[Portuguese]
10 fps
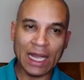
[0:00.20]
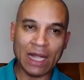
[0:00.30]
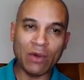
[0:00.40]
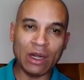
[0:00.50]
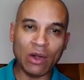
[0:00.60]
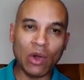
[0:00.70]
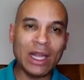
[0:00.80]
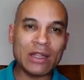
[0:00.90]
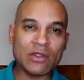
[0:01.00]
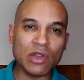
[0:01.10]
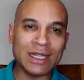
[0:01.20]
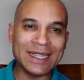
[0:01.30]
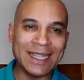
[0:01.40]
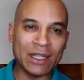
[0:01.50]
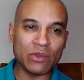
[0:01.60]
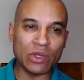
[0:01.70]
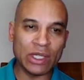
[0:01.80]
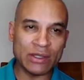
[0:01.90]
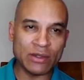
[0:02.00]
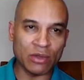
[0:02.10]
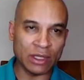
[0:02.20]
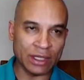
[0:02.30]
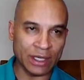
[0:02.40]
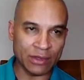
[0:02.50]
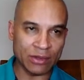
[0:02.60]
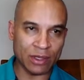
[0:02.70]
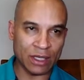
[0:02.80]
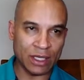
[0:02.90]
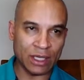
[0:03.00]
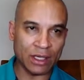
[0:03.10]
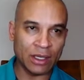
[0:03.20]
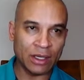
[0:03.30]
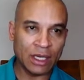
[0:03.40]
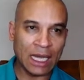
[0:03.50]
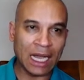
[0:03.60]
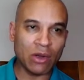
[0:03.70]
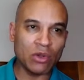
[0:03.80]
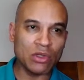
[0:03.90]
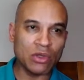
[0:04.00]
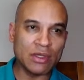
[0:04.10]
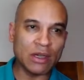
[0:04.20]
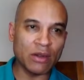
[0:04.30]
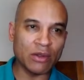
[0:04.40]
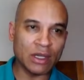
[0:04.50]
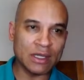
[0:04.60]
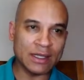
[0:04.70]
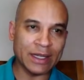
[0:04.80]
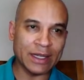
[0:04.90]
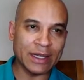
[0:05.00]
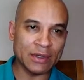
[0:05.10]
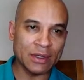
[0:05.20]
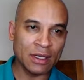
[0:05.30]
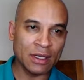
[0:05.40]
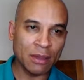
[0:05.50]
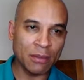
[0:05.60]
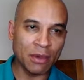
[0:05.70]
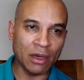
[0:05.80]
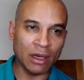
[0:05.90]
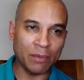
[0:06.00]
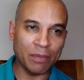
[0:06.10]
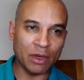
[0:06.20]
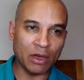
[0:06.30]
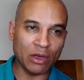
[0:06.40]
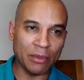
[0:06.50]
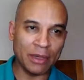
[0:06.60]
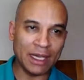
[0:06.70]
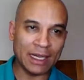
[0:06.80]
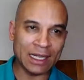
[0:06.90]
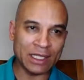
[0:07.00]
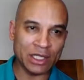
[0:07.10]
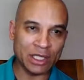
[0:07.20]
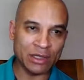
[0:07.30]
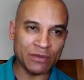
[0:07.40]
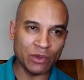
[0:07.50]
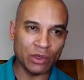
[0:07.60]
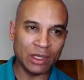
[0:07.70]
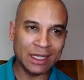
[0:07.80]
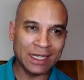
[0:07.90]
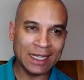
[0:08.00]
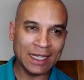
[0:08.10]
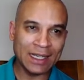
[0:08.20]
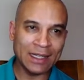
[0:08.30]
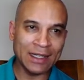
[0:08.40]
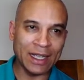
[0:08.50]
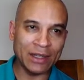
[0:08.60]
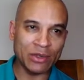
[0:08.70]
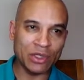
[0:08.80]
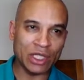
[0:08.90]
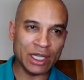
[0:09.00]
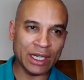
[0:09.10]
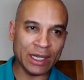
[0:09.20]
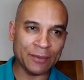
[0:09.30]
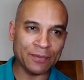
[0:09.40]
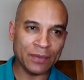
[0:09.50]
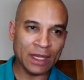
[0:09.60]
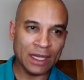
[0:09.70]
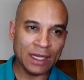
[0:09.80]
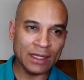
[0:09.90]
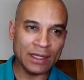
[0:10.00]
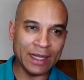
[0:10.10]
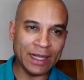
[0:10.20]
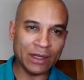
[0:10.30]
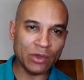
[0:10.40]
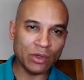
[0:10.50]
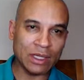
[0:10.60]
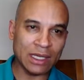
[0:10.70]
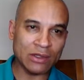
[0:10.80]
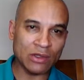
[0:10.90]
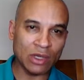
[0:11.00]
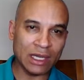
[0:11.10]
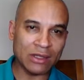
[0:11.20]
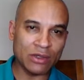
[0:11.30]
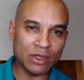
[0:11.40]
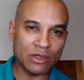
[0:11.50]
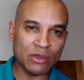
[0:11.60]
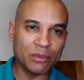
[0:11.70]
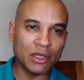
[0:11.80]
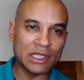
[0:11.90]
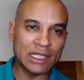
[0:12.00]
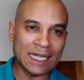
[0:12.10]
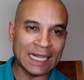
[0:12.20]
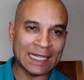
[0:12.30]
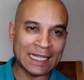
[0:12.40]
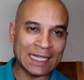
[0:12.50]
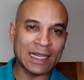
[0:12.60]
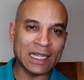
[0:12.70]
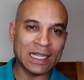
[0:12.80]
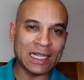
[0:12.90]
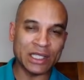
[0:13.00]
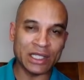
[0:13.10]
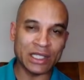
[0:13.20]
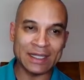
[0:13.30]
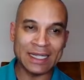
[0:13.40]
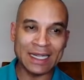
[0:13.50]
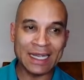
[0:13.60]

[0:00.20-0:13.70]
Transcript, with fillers: Agora, olha só dentro desse contexto aqui a construção que nós temos. Bom, pronome relativo dentro de quê? Dentro das orações subordinadas adjetivas.